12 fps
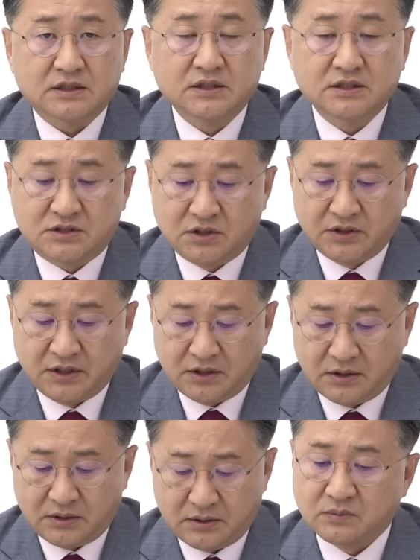
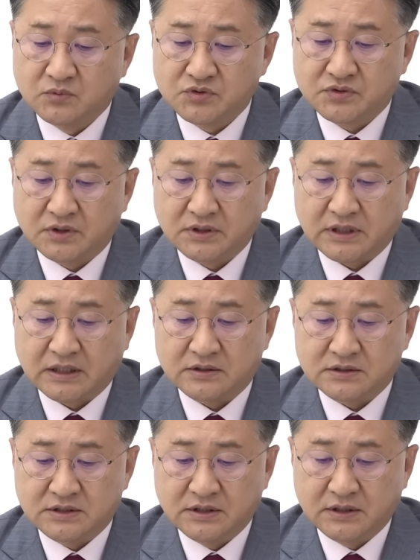이철희
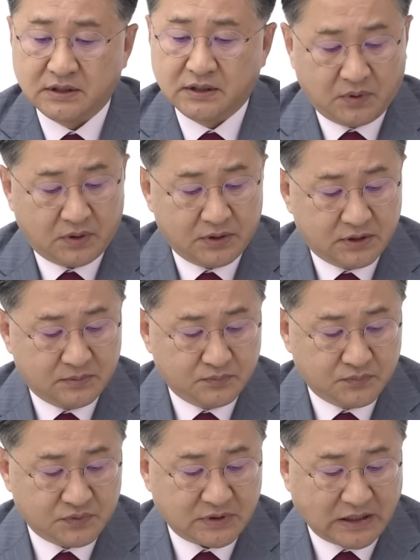정무석이라든지 뭐 이런